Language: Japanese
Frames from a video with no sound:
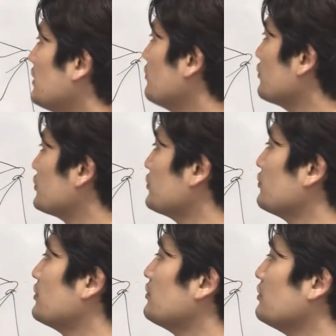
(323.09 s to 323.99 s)
勢を良くするっ
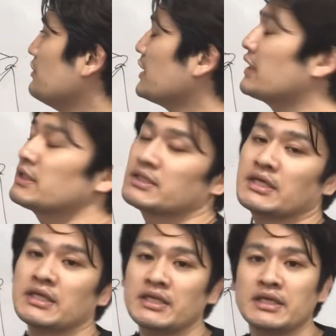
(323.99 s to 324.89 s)
ていうのは患者さ
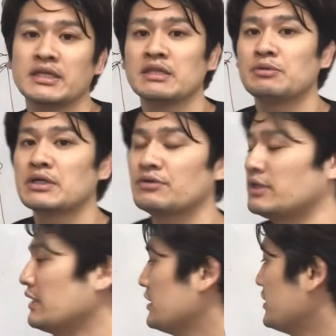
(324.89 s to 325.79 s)
んにやってもらうような
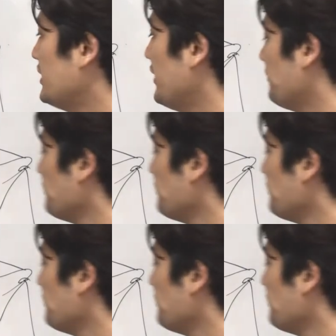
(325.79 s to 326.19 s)
感じで